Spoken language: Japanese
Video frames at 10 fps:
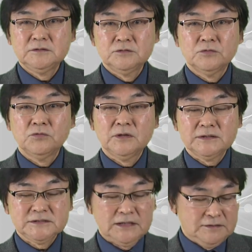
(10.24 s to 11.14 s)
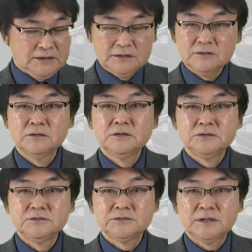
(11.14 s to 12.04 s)
ルをどう扱うか
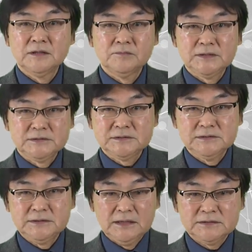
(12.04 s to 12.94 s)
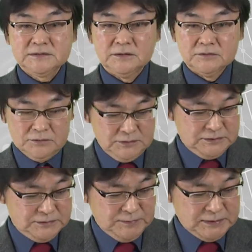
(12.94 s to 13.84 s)
というテーマについて扱うこと
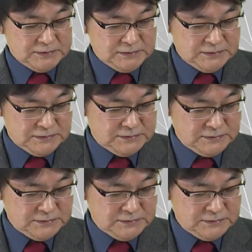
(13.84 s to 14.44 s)
にします。